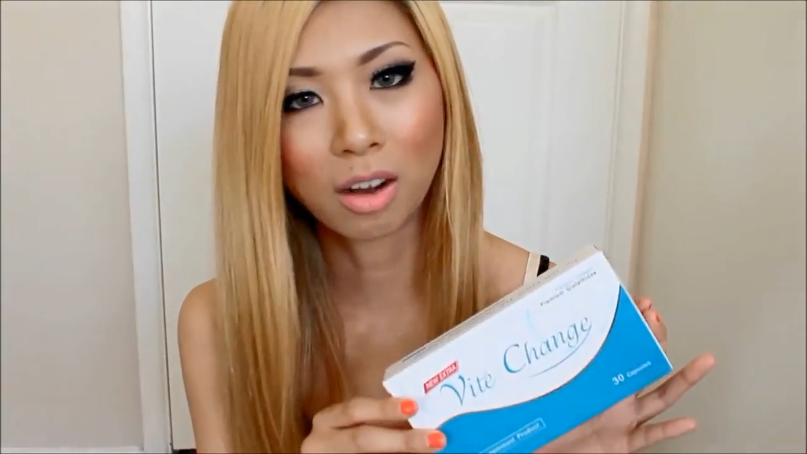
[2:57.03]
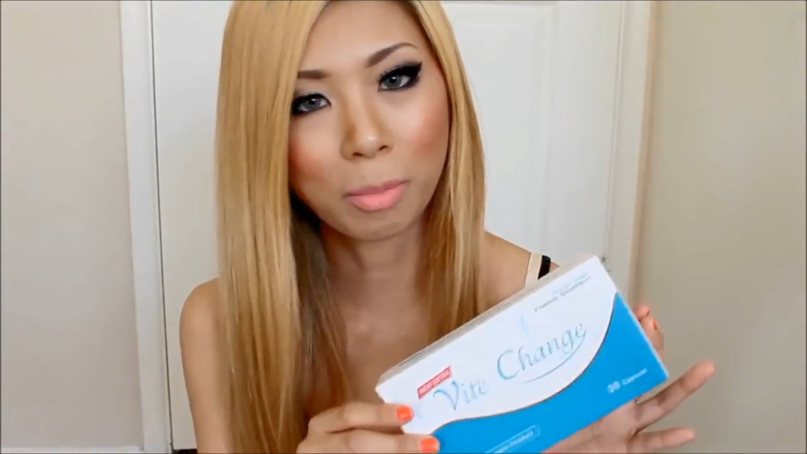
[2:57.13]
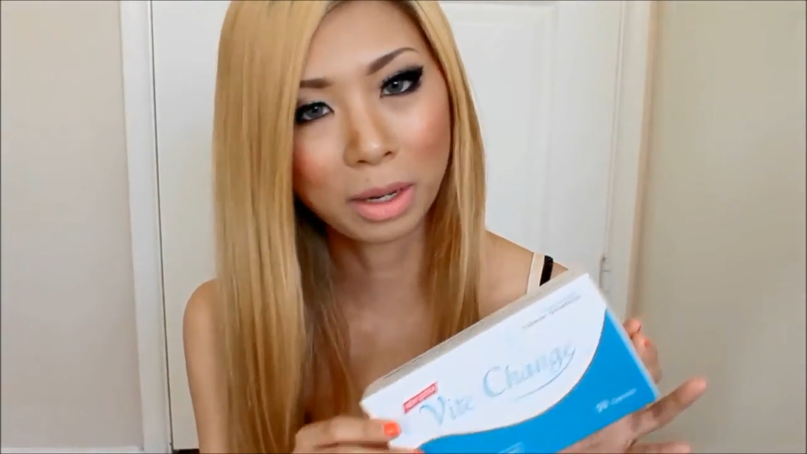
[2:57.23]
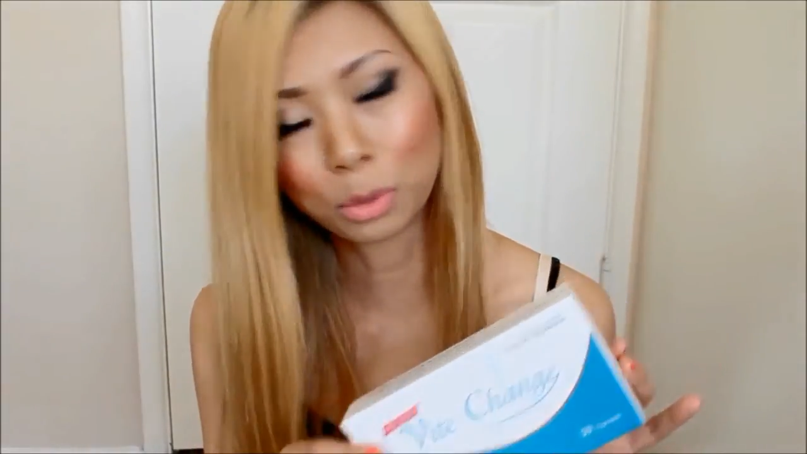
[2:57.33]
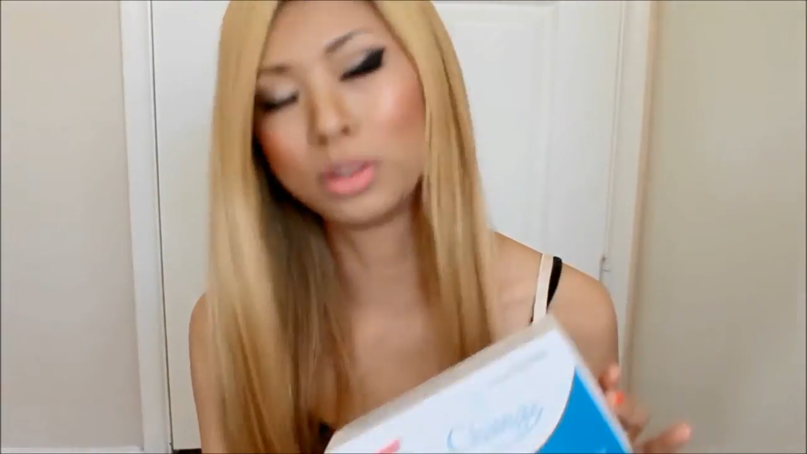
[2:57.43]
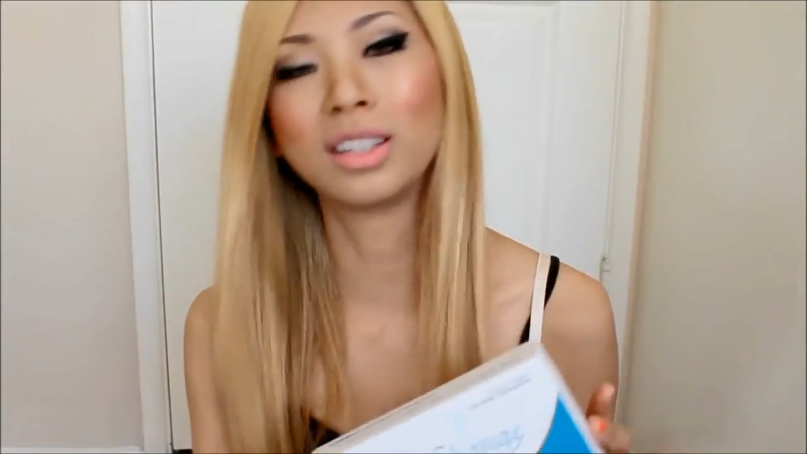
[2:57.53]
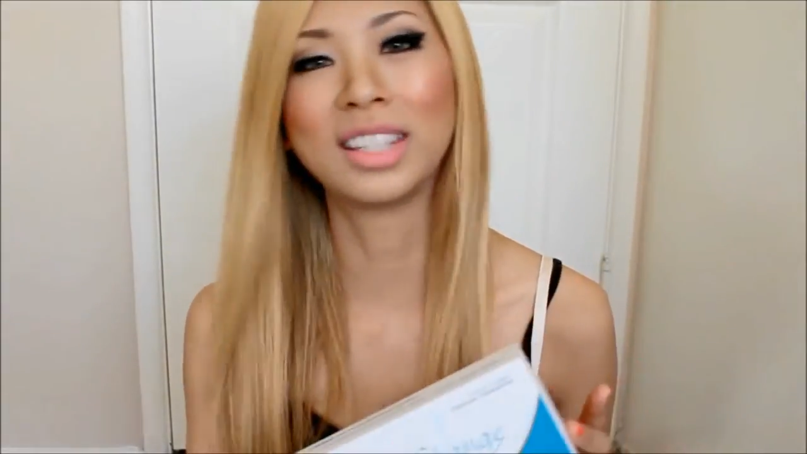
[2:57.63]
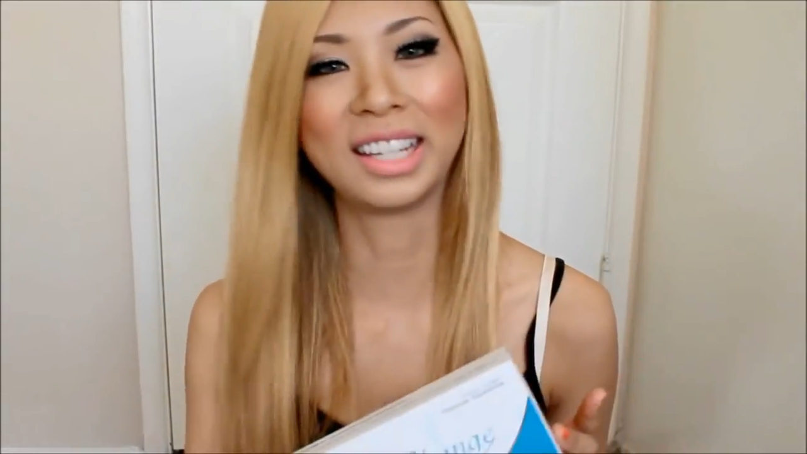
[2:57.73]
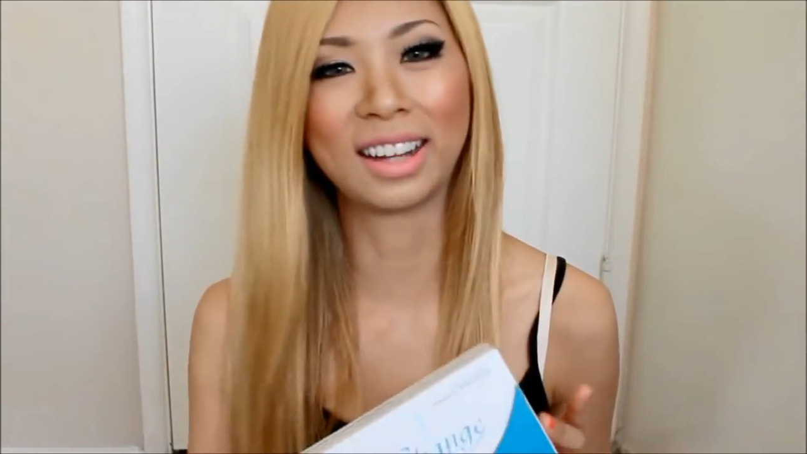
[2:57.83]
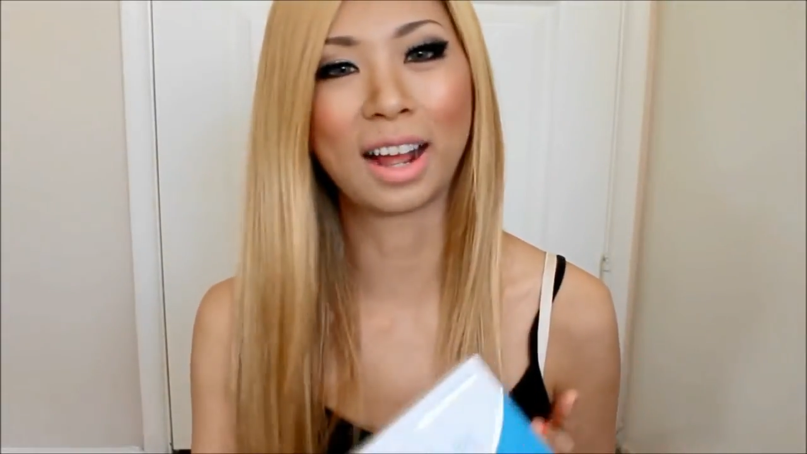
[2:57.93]
ก็ไม่รู้จ
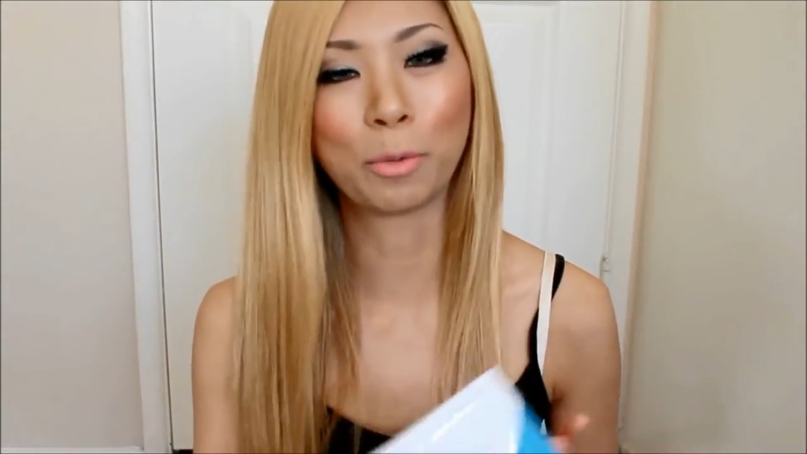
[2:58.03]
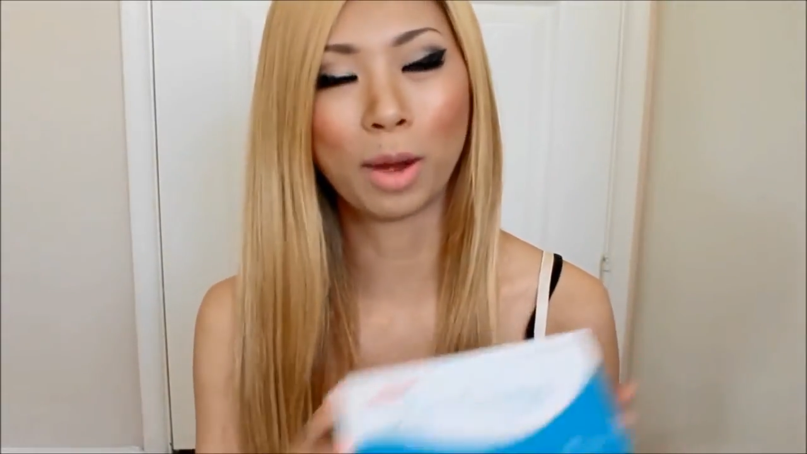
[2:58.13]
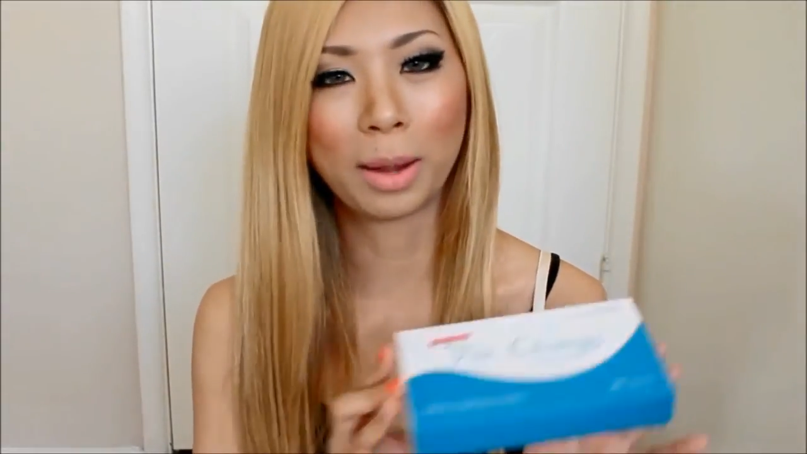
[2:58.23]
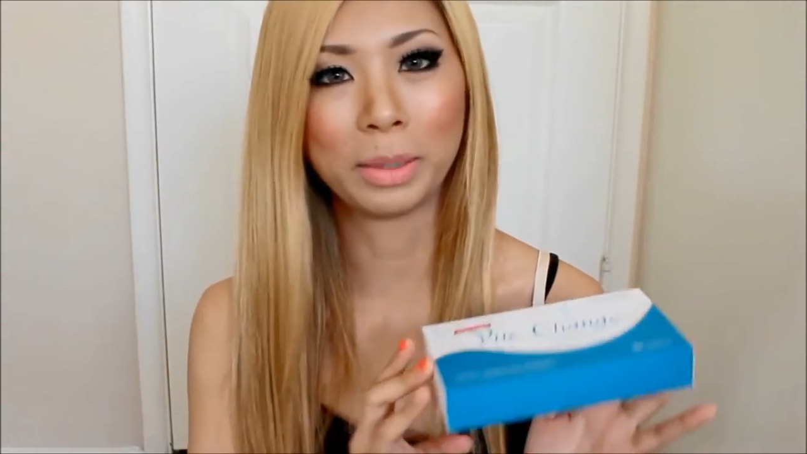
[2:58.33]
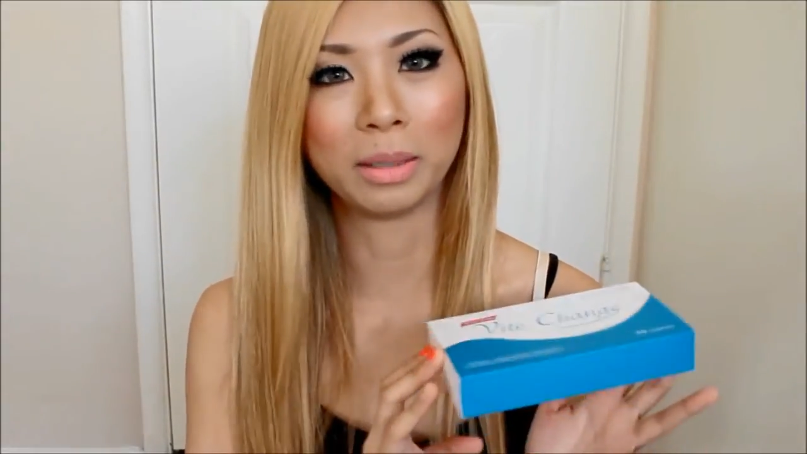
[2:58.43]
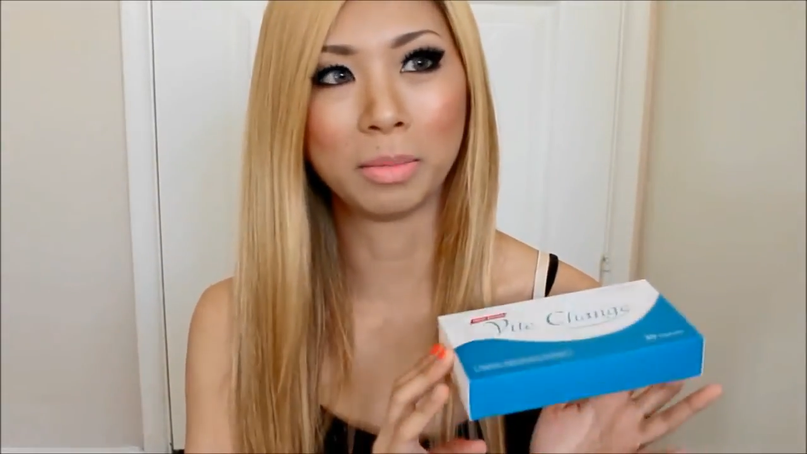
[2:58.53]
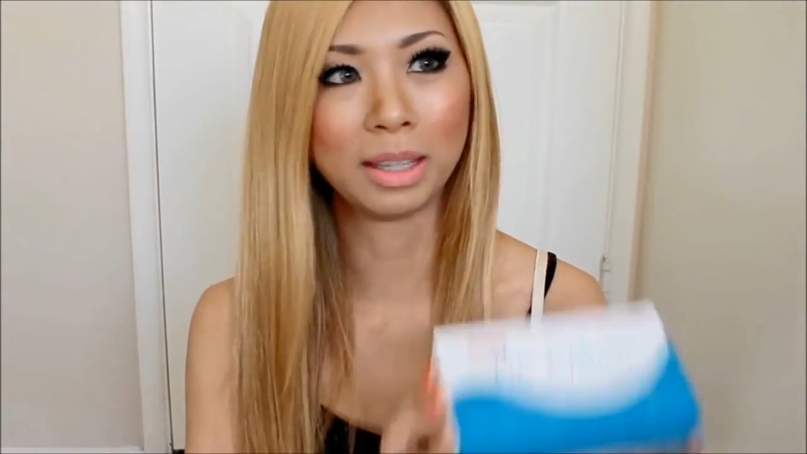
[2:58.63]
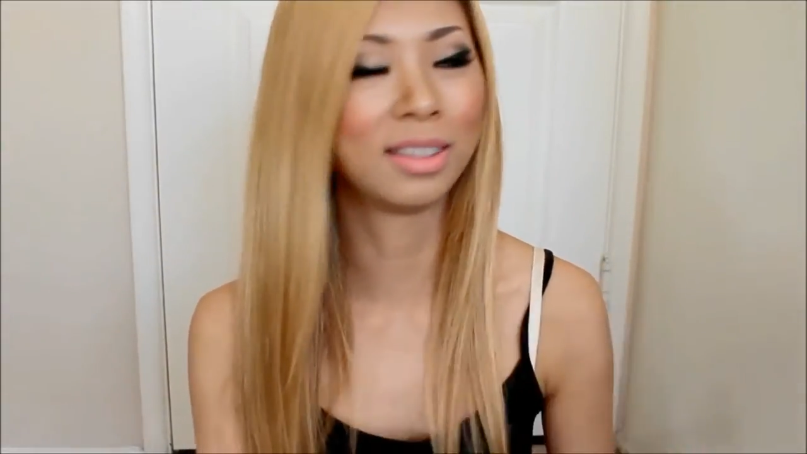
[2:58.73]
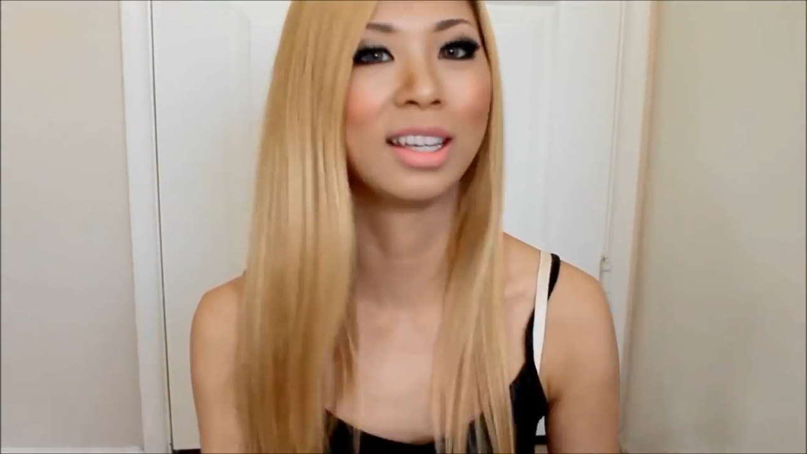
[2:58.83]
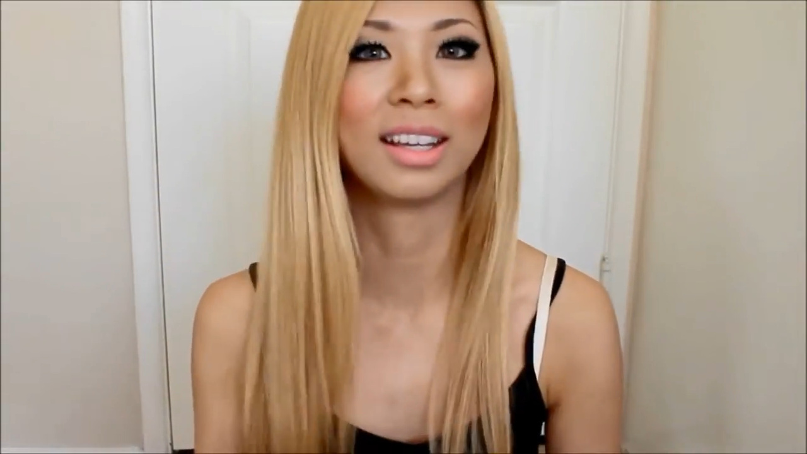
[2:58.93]
ริงๆนะคะว่ามัน
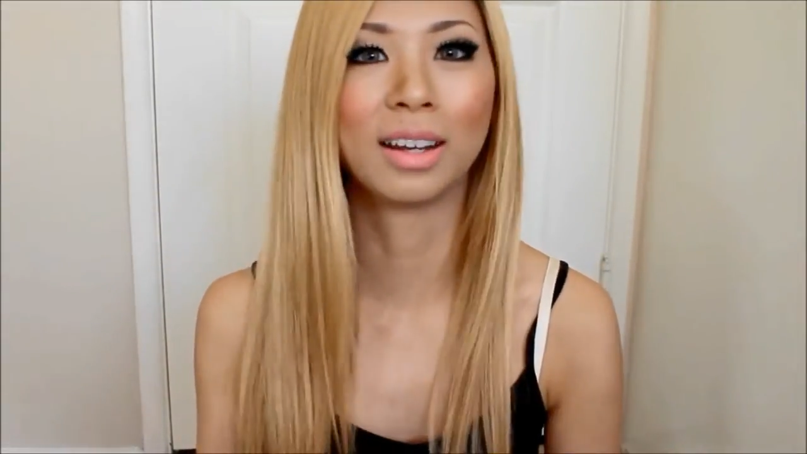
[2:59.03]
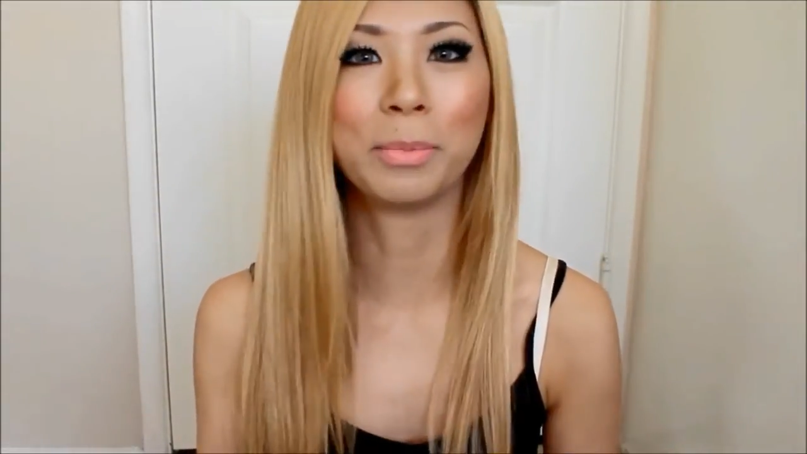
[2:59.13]
มีจริง